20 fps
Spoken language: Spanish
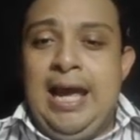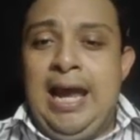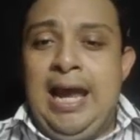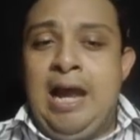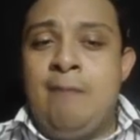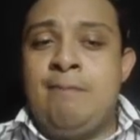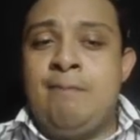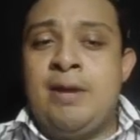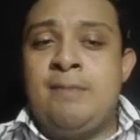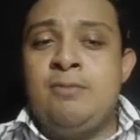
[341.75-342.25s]

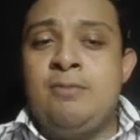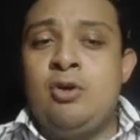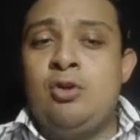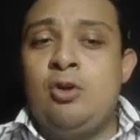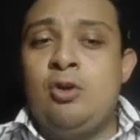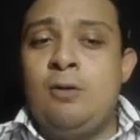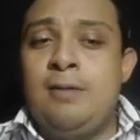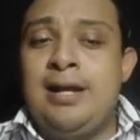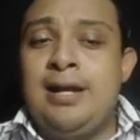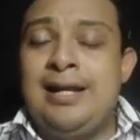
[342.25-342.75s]
El premio
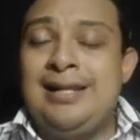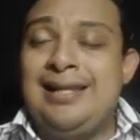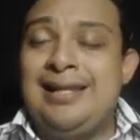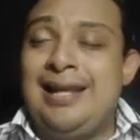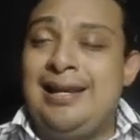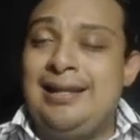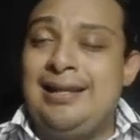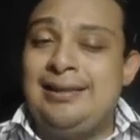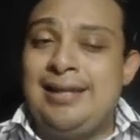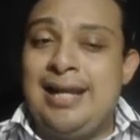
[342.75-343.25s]
Nobel
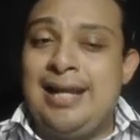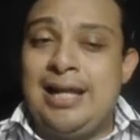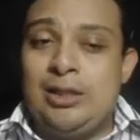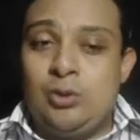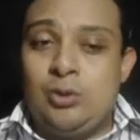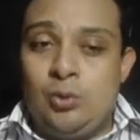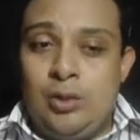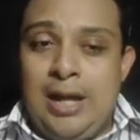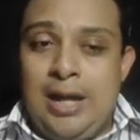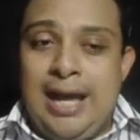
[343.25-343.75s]
de
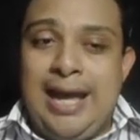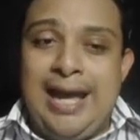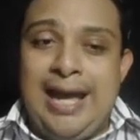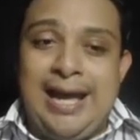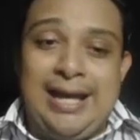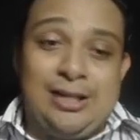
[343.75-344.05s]
Literatura